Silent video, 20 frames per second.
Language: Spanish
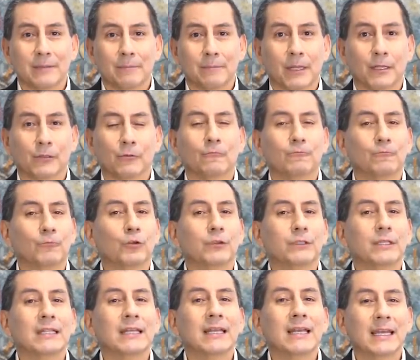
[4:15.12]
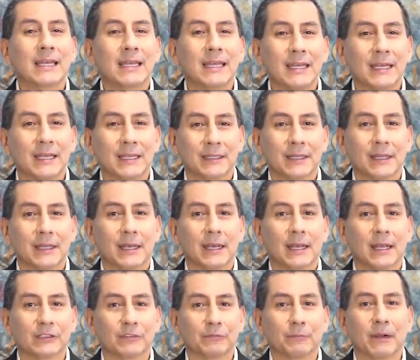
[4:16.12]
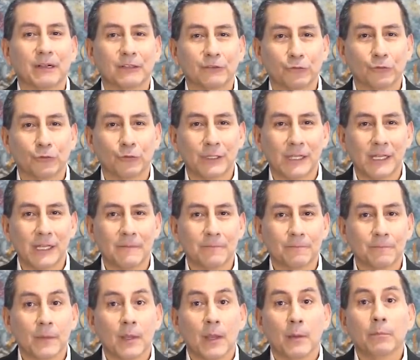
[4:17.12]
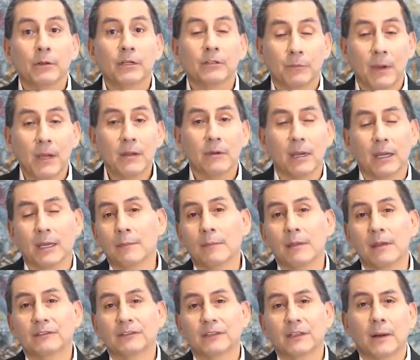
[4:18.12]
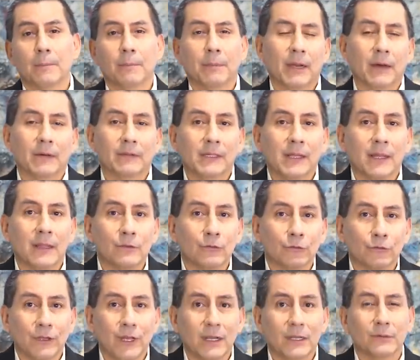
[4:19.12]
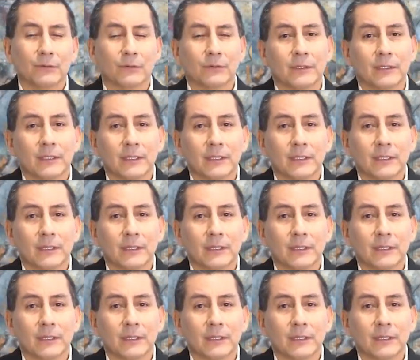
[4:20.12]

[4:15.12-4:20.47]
pero no tienen quien las pastoree. Pues bueno, aquí me dice la palabra de Dios algo.